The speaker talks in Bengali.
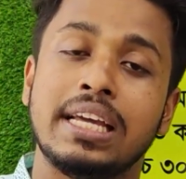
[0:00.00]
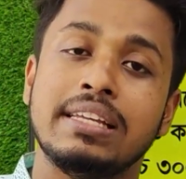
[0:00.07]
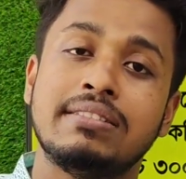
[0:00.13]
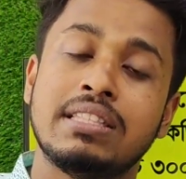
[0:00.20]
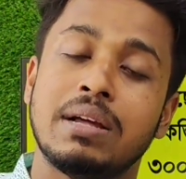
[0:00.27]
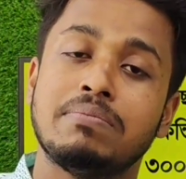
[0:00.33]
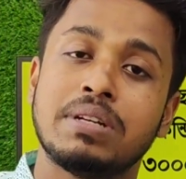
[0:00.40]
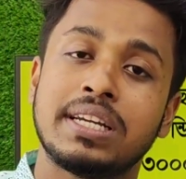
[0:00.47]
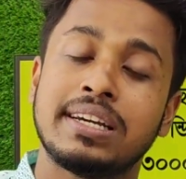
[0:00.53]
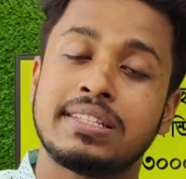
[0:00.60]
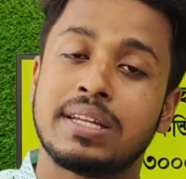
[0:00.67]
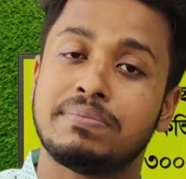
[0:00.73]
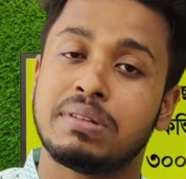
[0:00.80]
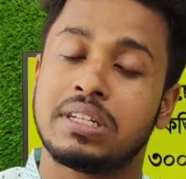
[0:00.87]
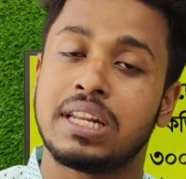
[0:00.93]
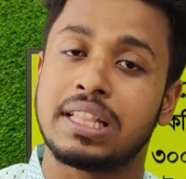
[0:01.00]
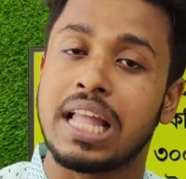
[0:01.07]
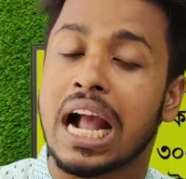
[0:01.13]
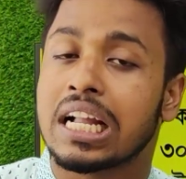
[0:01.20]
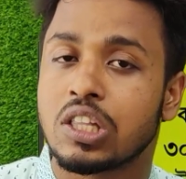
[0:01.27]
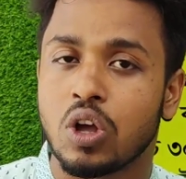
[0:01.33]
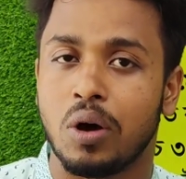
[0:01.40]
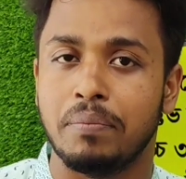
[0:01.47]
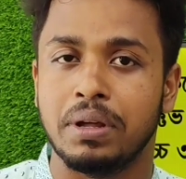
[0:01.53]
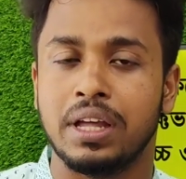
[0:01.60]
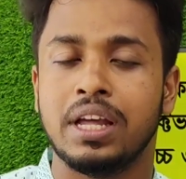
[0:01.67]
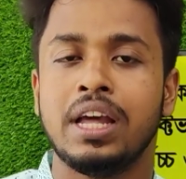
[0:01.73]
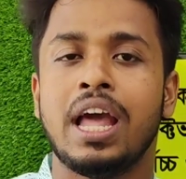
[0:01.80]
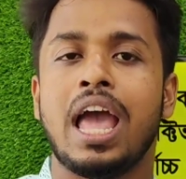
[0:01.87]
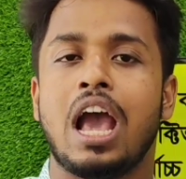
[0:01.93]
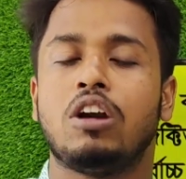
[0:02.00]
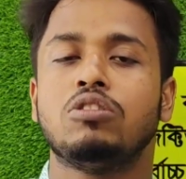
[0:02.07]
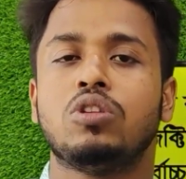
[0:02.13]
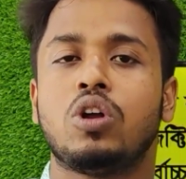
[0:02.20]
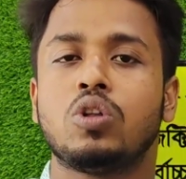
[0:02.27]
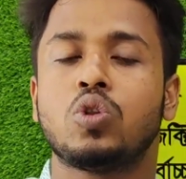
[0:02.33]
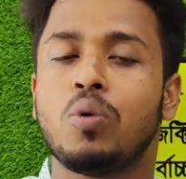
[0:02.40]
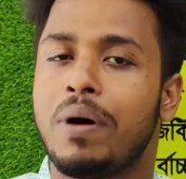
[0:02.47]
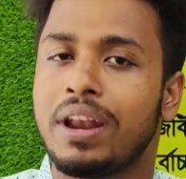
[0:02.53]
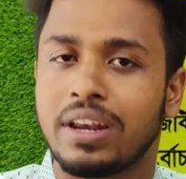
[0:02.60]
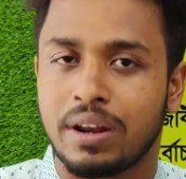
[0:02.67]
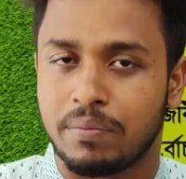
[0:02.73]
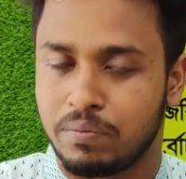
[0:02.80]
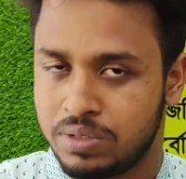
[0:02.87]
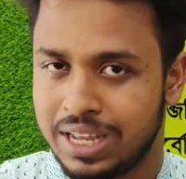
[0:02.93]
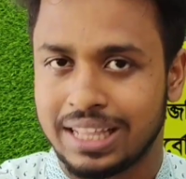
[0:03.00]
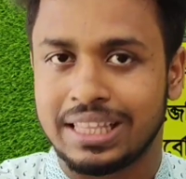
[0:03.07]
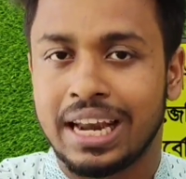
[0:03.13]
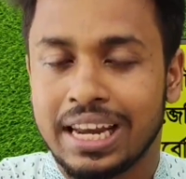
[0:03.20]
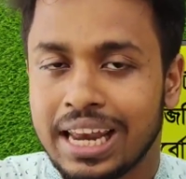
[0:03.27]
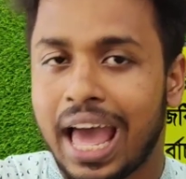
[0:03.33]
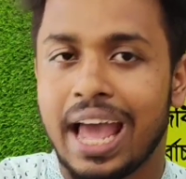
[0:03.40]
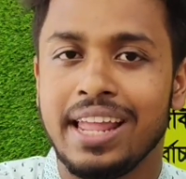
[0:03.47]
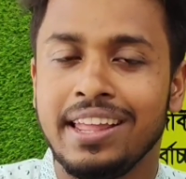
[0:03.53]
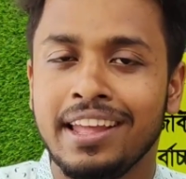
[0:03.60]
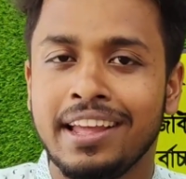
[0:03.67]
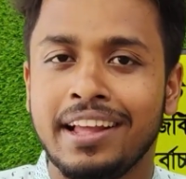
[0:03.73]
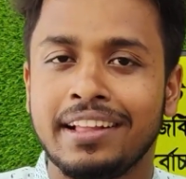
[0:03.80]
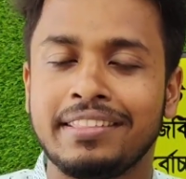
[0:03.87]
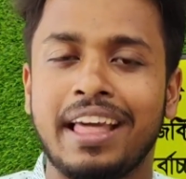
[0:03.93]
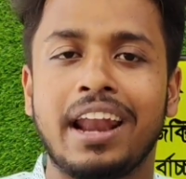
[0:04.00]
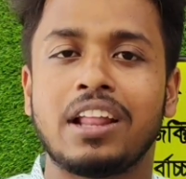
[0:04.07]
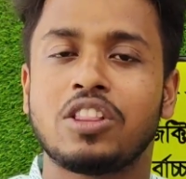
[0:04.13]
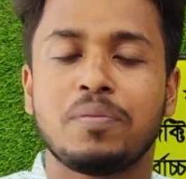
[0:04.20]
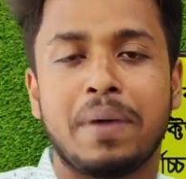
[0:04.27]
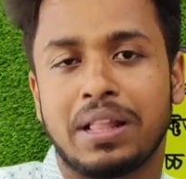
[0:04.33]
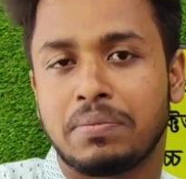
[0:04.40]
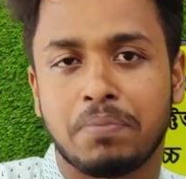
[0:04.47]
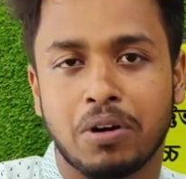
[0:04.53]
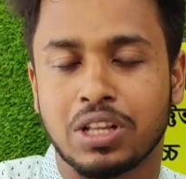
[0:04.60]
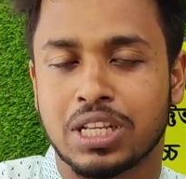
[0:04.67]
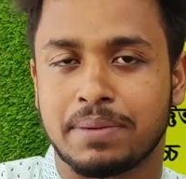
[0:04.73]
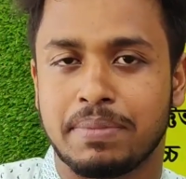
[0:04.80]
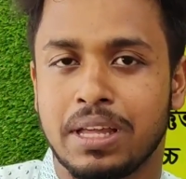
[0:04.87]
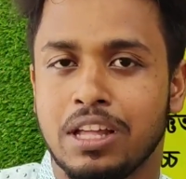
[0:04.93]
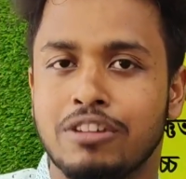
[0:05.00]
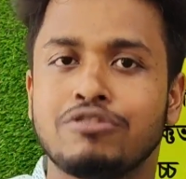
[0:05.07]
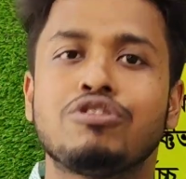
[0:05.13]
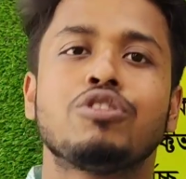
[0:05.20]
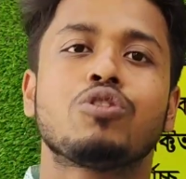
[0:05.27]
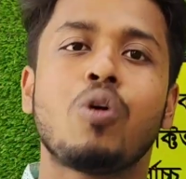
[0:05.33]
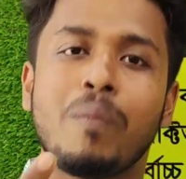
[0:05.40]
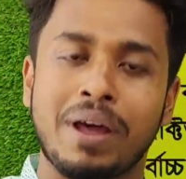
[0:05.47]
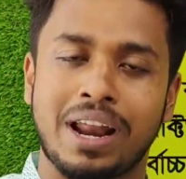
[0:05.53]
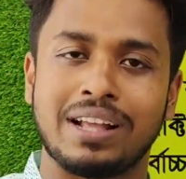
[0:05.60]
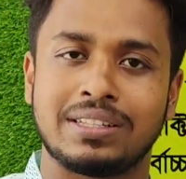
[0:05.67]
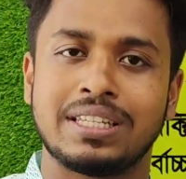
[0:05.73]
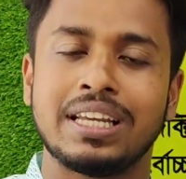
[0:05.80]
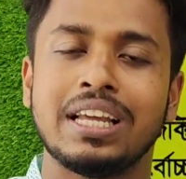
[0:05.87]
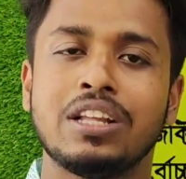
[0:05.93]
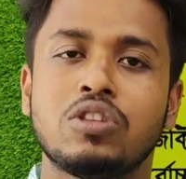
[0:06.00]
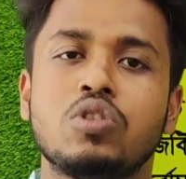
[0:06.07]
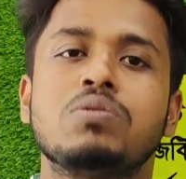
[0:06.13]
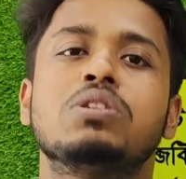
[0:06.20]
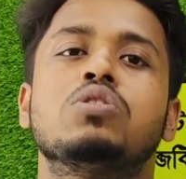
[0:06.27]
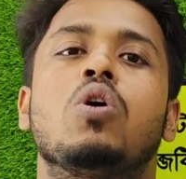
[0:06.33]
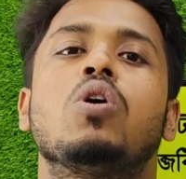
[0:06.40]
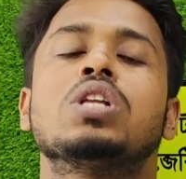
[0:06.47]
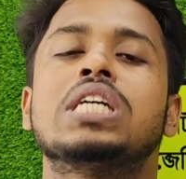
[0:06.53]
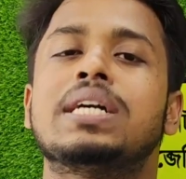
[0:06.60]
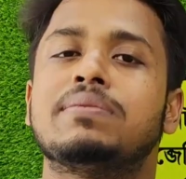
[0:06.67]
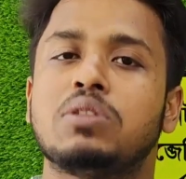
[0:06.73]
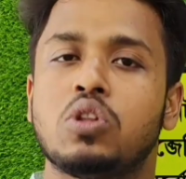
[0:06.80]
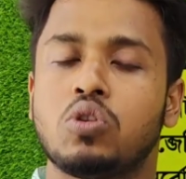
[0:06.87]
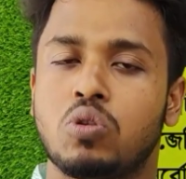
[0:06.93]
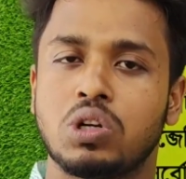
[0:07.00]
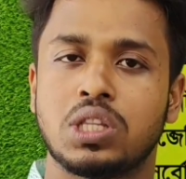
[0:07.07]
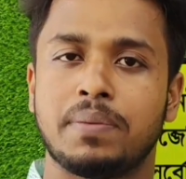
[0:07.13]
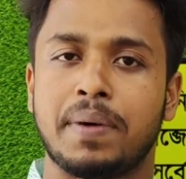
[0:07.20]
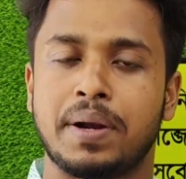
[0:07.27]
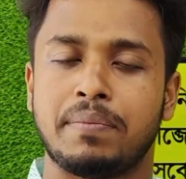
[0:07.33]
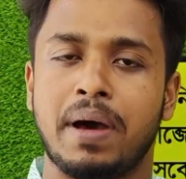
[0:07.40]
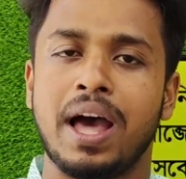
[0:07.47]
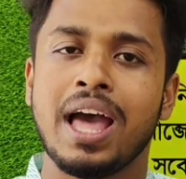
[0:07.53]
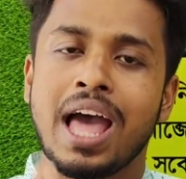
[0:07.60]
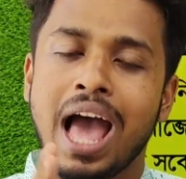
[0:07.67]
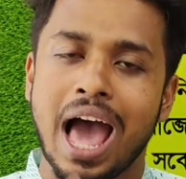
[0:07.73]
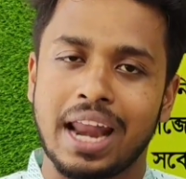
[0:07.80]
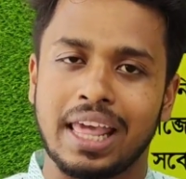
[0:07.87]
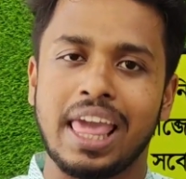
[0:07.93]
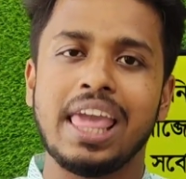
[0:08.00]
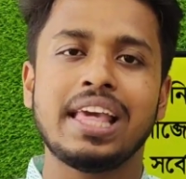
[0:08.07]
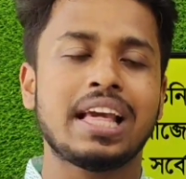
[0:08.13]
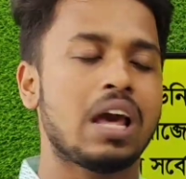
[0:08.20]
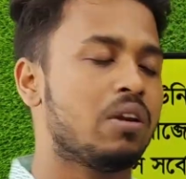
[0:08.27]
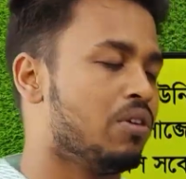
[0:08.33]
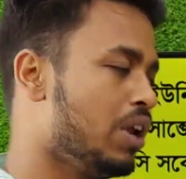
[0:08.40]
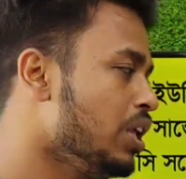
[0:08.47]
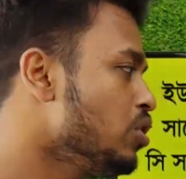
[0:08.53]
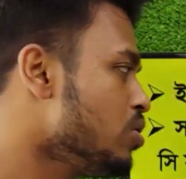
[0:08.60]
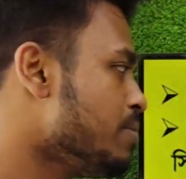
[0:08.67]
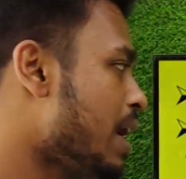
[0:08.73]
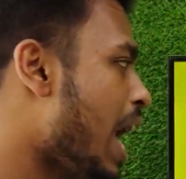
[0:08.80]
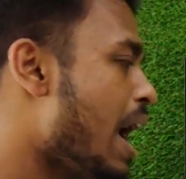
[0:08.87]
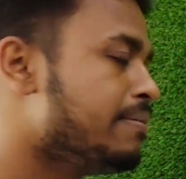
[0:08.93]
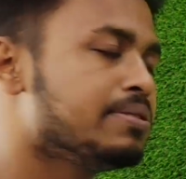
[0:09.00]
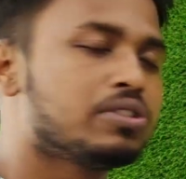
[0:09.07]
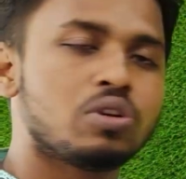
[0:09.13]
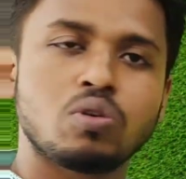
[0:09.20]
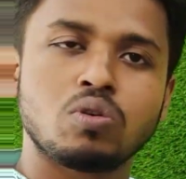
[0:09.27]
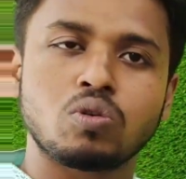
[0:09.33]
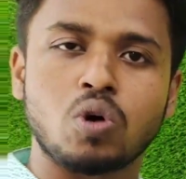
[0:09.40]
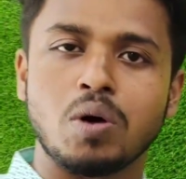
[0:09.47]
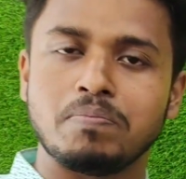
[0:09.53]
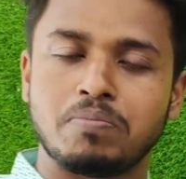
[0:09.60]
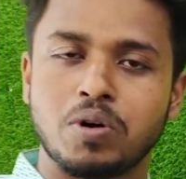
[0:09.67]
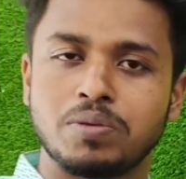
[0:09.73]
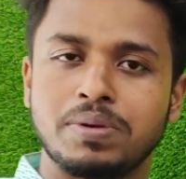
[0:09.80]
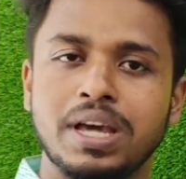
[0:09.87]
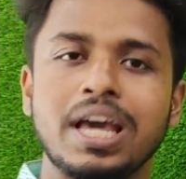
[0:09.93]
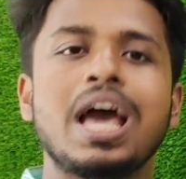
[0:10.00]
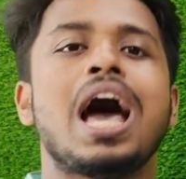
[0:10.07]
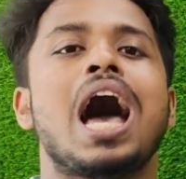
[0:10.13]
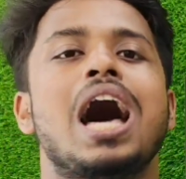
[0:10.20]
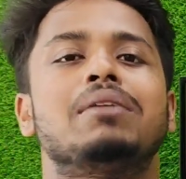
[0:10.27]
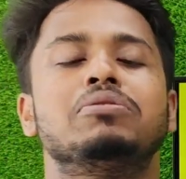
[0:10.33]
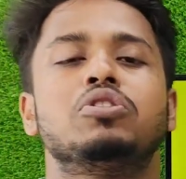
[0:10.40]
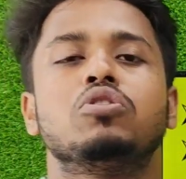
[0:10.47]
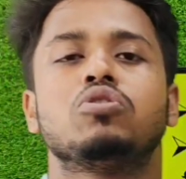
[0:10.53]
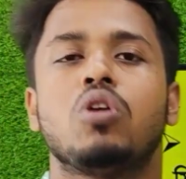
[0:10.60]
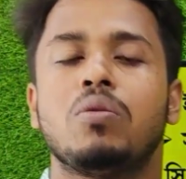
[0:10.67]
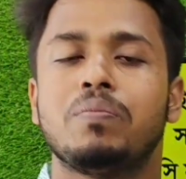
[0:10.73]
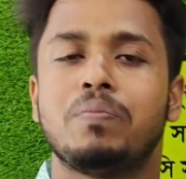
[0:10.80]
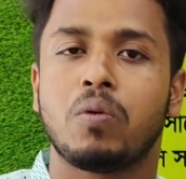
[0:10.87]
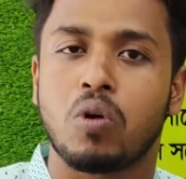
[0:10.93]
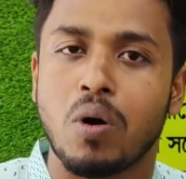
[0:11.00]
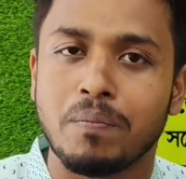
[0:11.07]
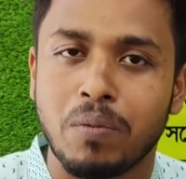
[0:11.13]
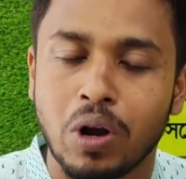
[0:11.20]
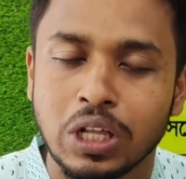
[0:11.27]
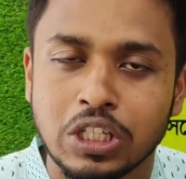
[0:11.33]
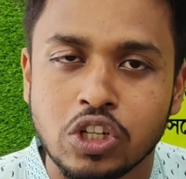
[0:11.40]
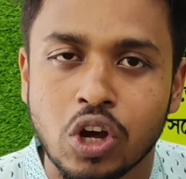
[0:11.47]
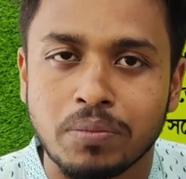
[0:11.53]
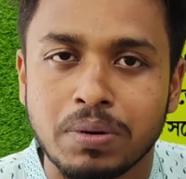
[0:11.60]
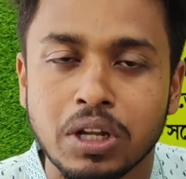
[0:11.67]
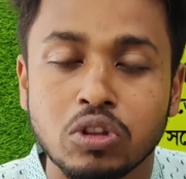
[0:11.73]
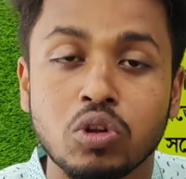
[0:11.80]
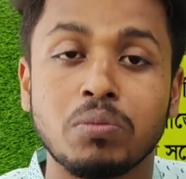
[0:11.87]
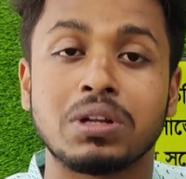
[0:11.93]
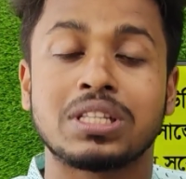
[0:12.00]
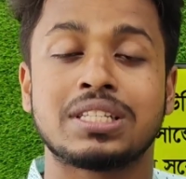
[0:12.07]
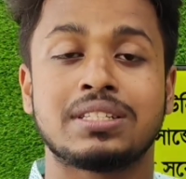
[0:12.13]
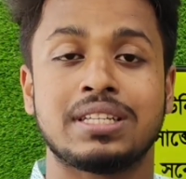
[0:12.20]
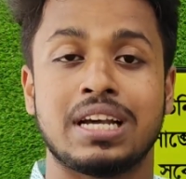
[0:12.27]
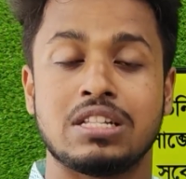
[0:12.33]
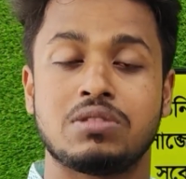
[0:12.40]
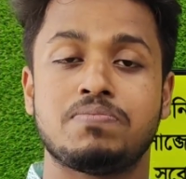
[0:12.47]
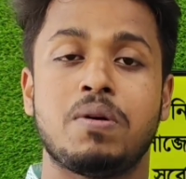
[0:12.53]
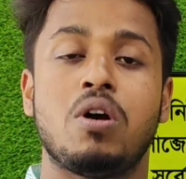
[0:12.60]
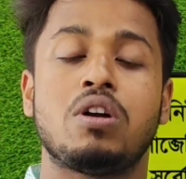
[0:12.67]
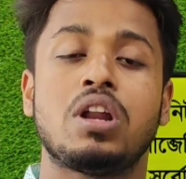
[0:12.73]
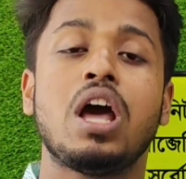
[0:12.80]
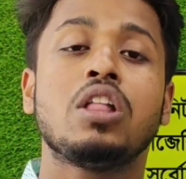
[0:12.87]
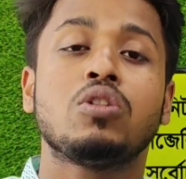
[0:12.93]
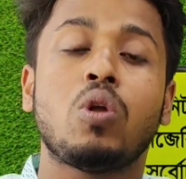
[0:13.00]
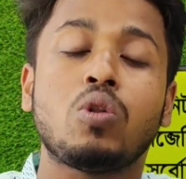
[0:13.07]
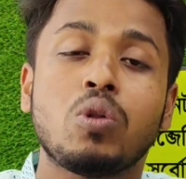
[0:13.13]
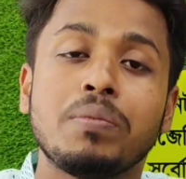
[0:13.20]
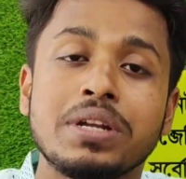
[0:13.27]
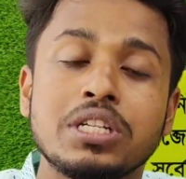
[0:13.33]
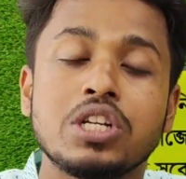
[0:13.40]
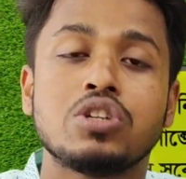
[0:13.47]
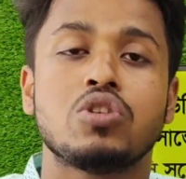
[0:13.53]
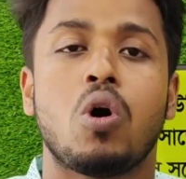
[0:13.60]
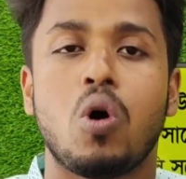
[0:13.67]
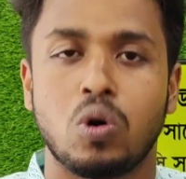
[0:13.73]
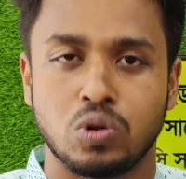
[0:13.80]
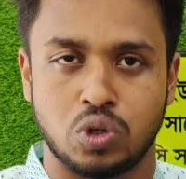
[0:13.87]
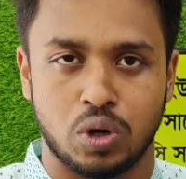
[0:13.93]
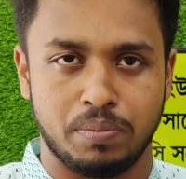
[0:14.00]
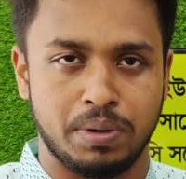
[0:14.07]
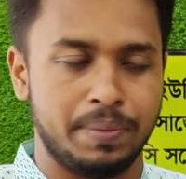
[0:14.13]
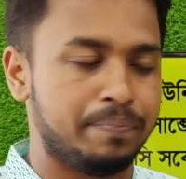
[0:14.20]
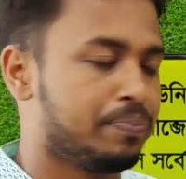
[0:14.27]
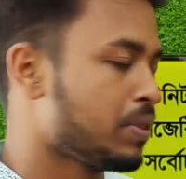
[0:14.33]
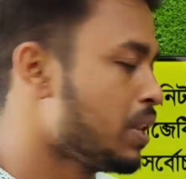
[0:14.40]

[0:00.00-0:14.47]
ইসলাম শিক্ষা সাবজেক্টটা থাকতে হবে এখন ধরো তোমার যাদের নাই তারা তো বাদ পড়ে যাবে সো তোমার আছে তুমি সহজে আবেদন করতে পারবা আর এই কারণে তোমার আবেদনও কম পড়বে আবেদন কম পড়লে কী হবে তোমার চান্স পাওয়াটা তত বেশি সহজ হবে